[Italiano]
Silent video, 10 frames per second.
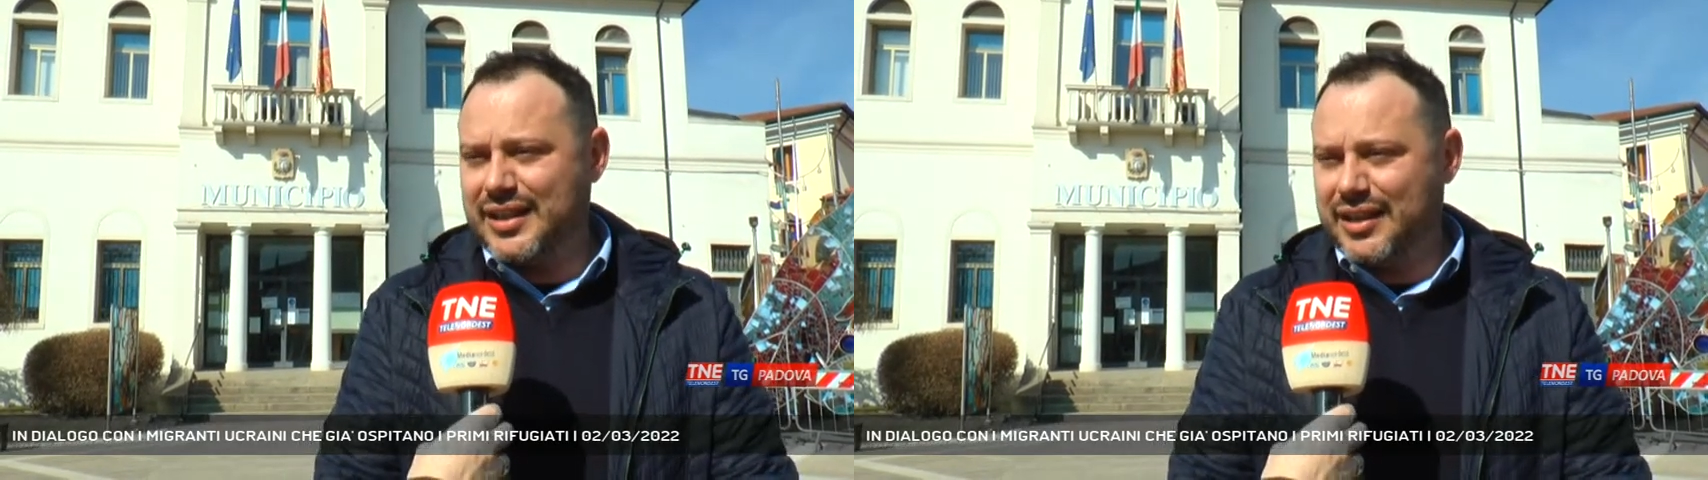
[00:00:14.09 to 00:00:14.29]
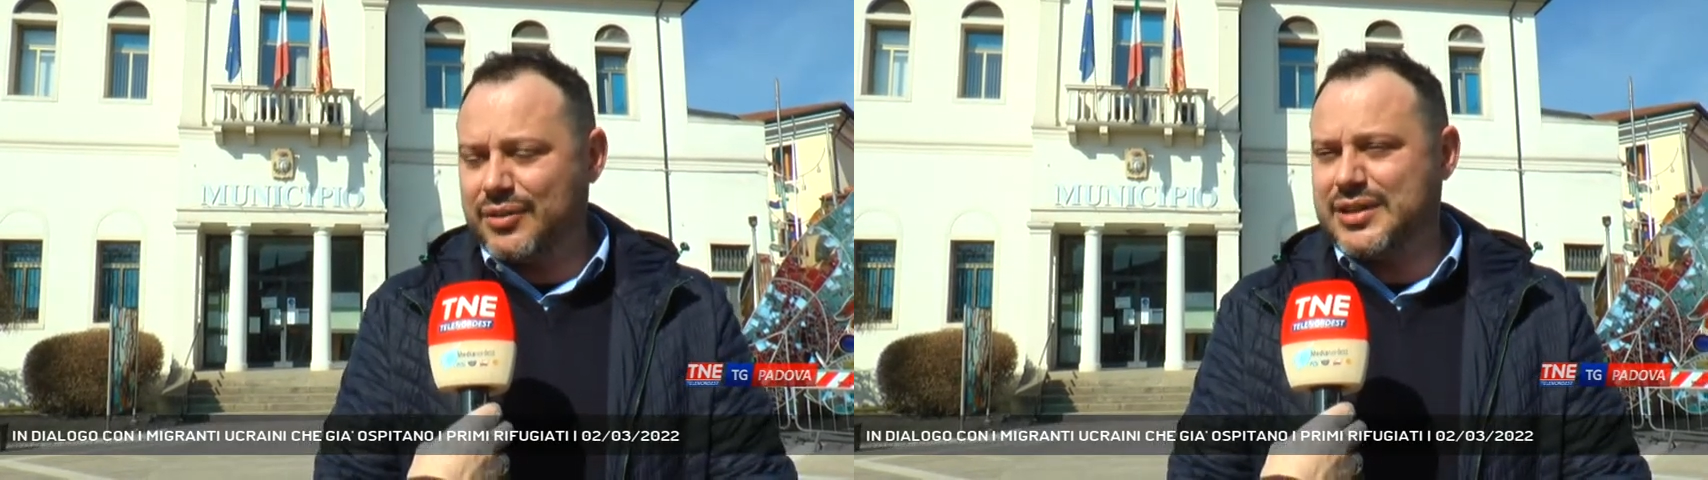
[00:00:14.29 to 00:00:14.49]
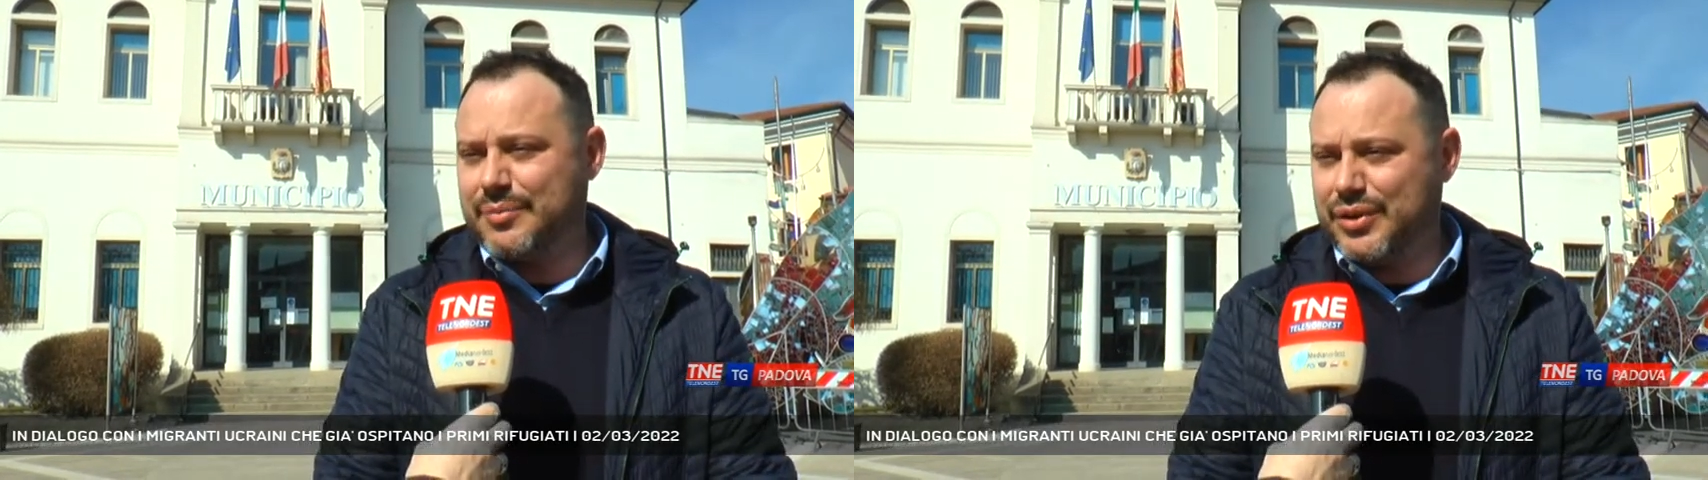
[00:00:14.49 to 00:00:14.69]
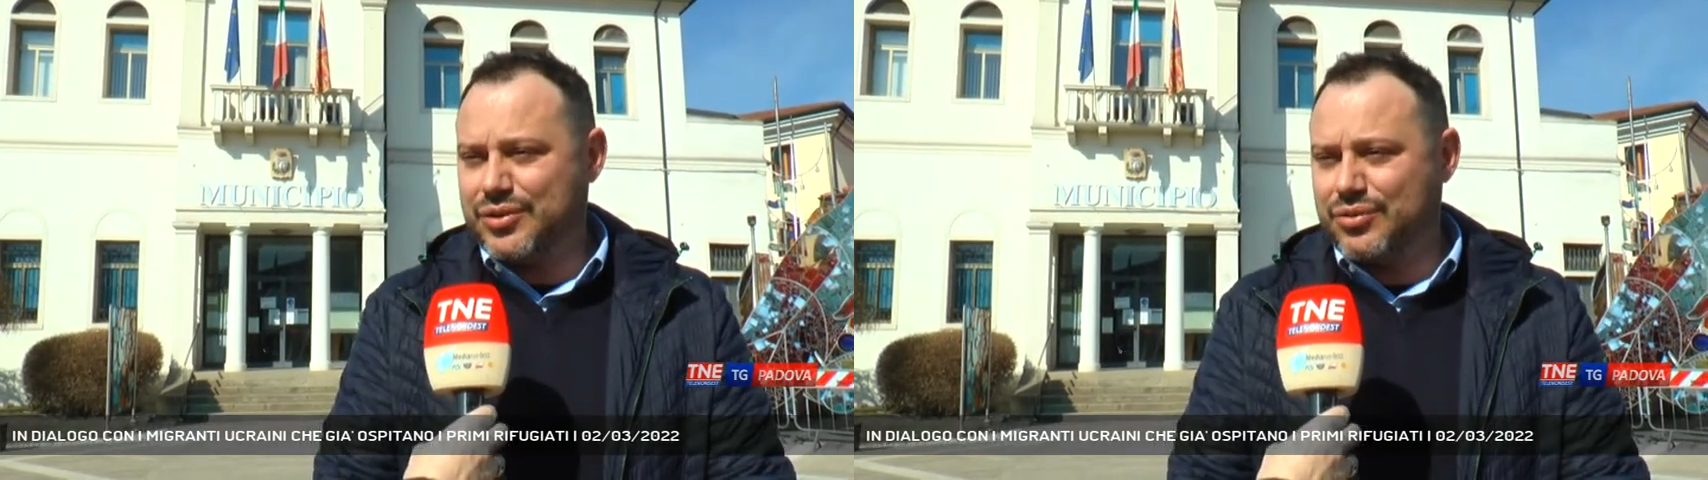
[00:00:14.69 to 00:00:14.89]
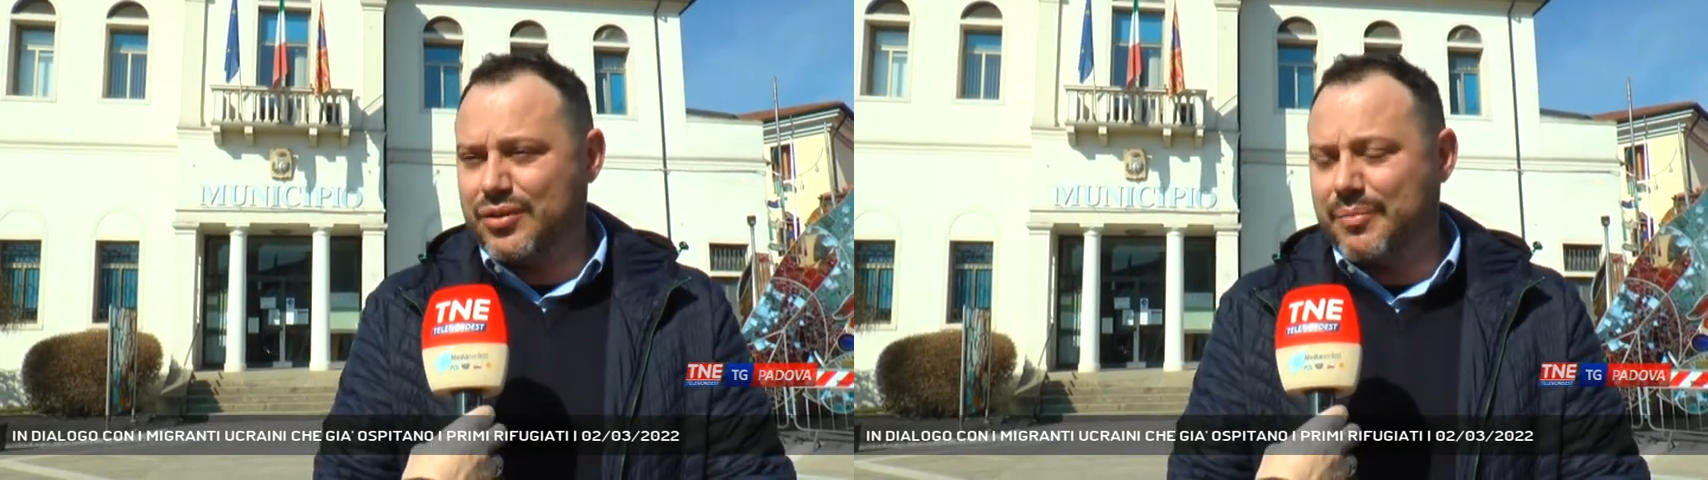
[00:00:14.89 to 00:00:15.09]
che queste
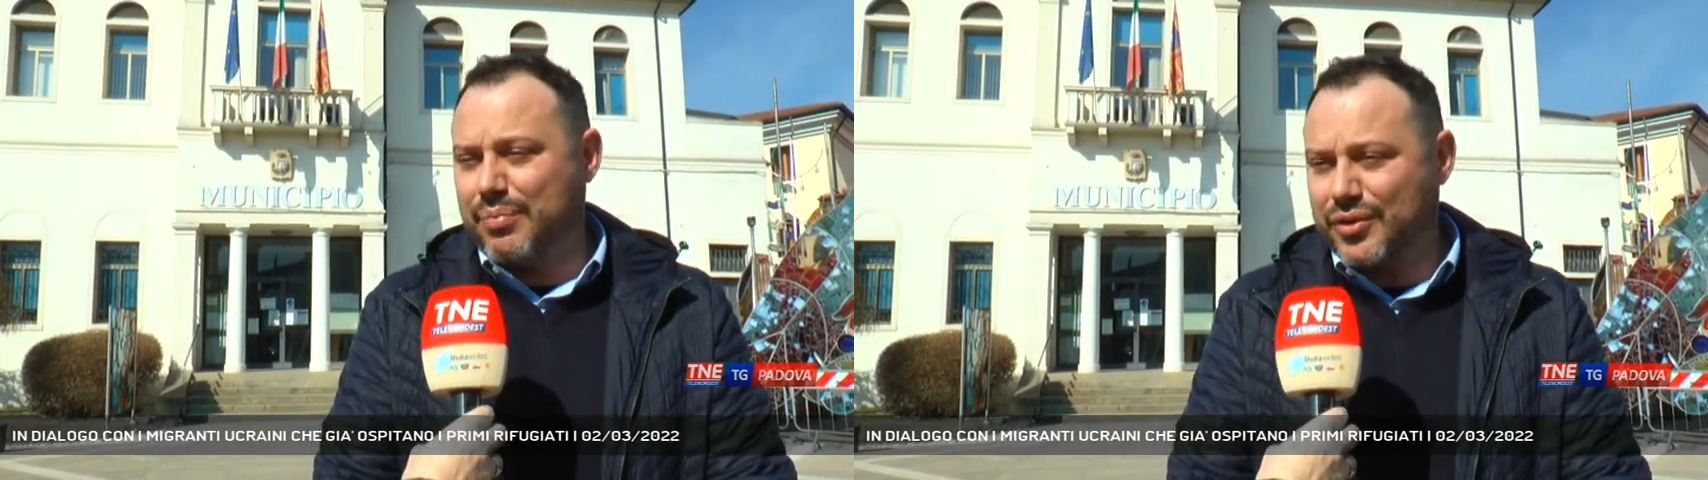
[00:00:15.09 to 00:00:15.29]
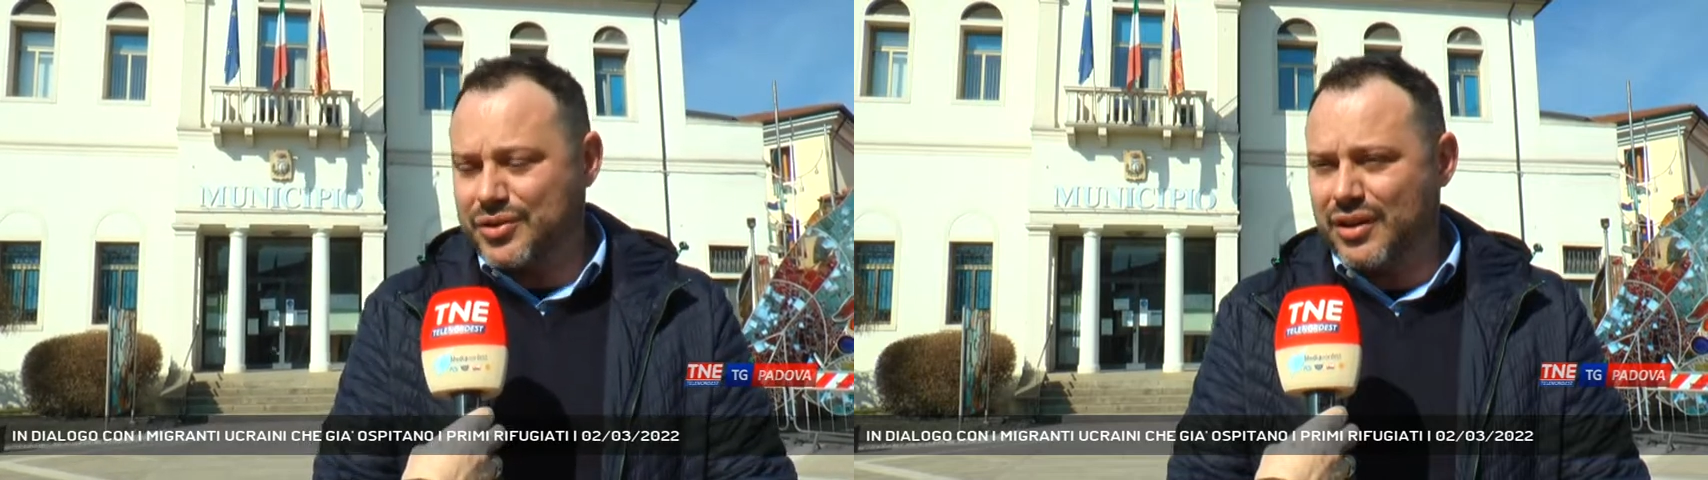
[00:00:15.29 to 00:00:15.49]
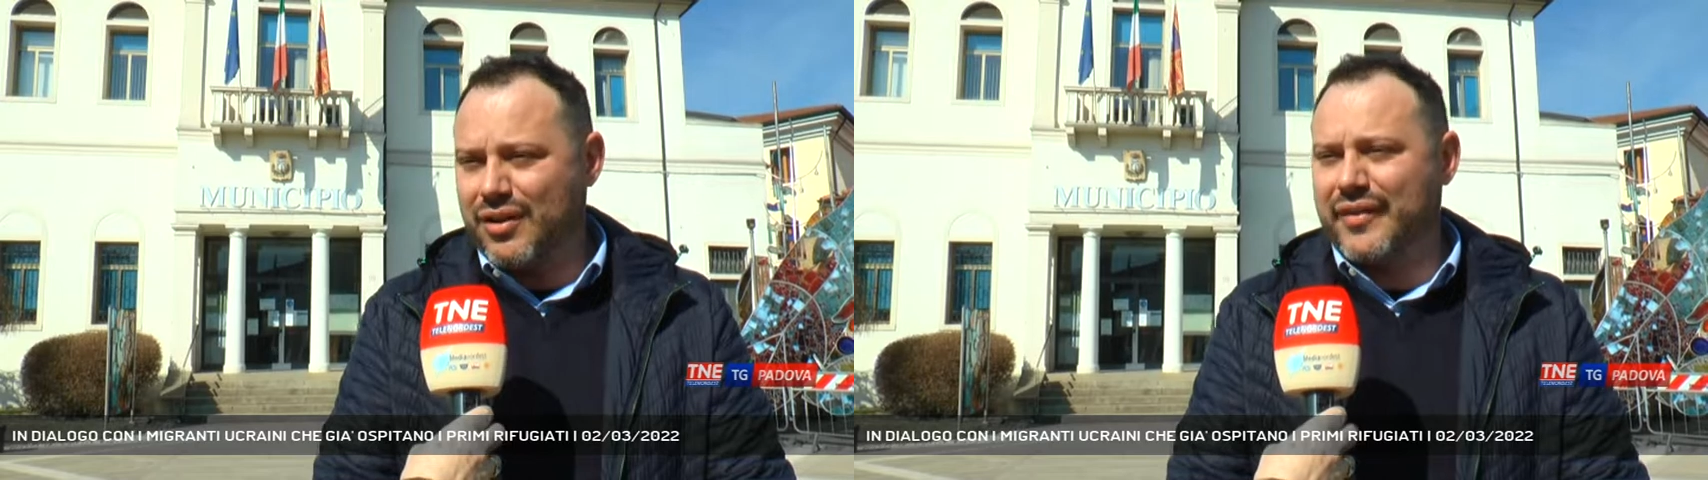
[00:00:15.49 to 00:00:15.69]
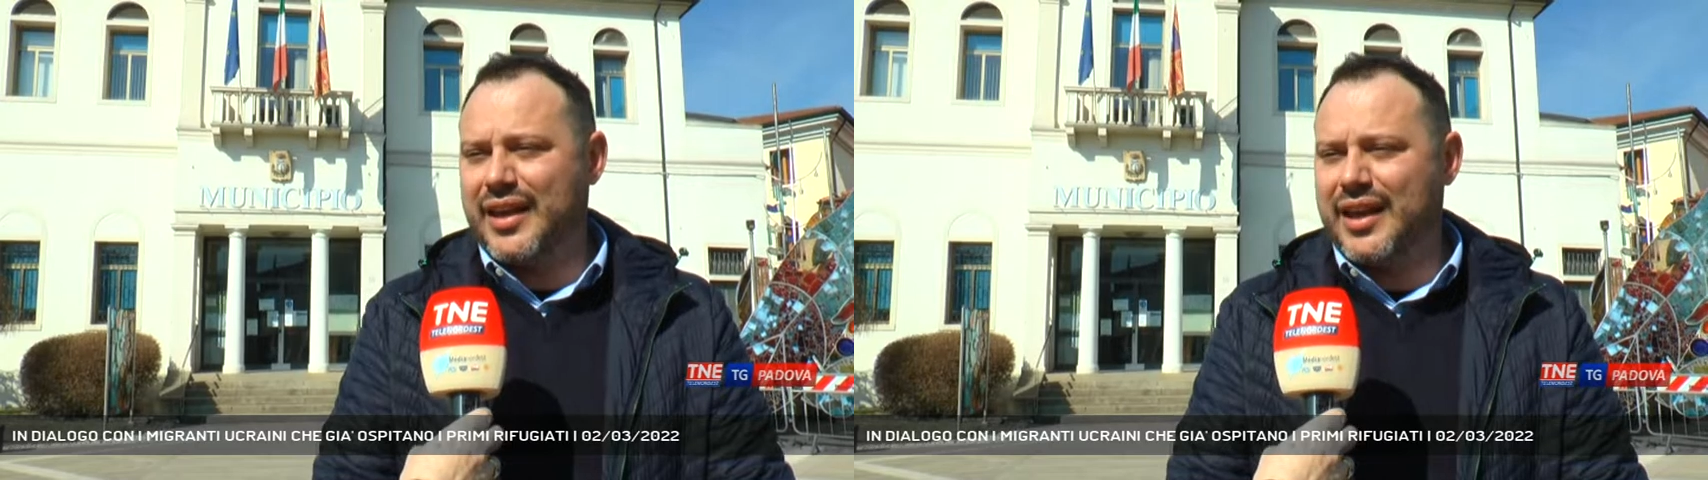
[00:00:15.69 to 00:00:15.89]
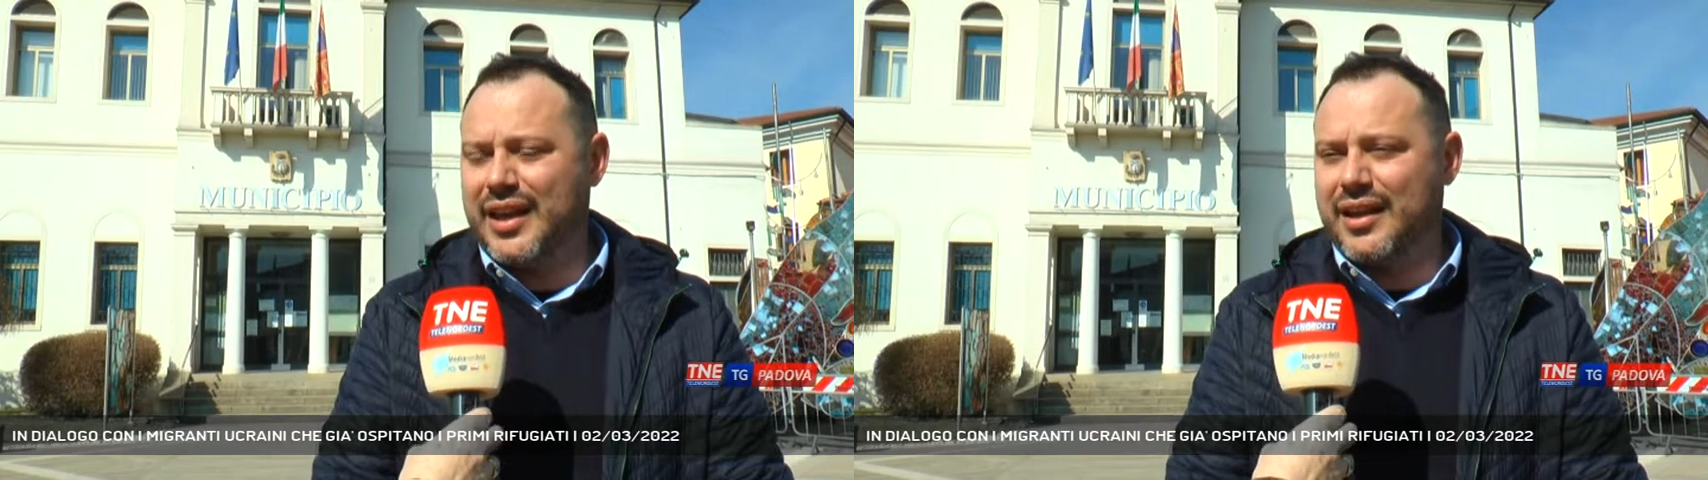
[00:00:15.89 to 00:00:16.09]
persone possano
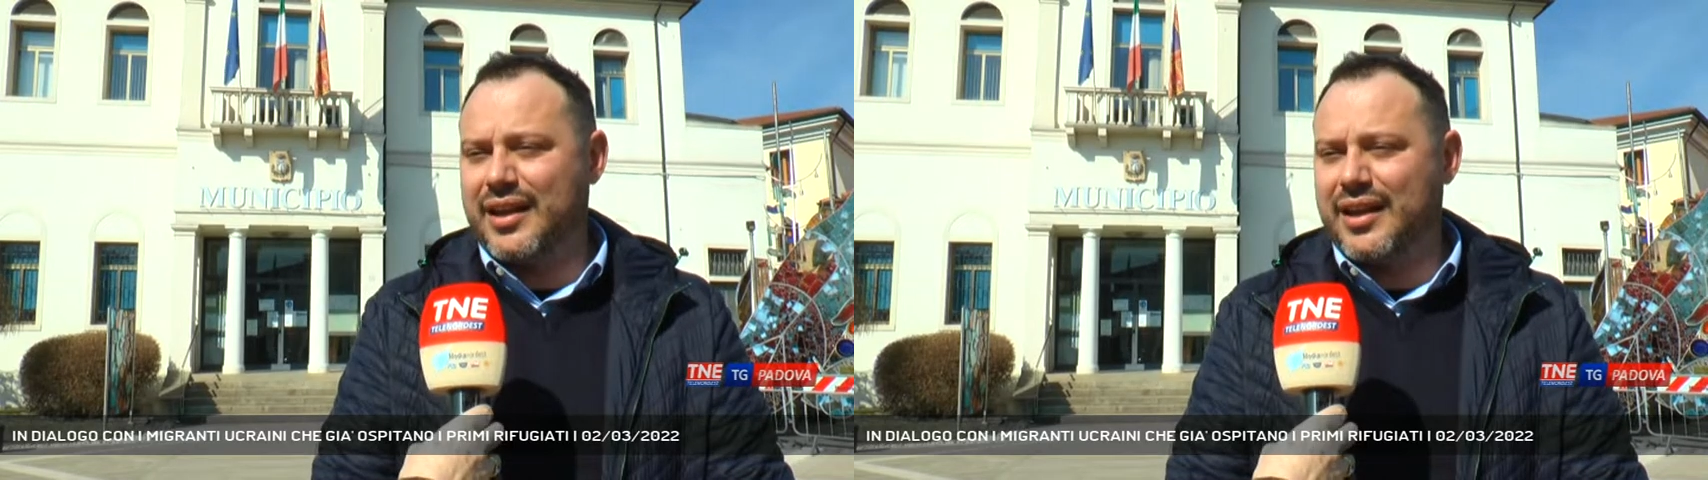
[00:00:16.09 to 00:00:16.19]
avere.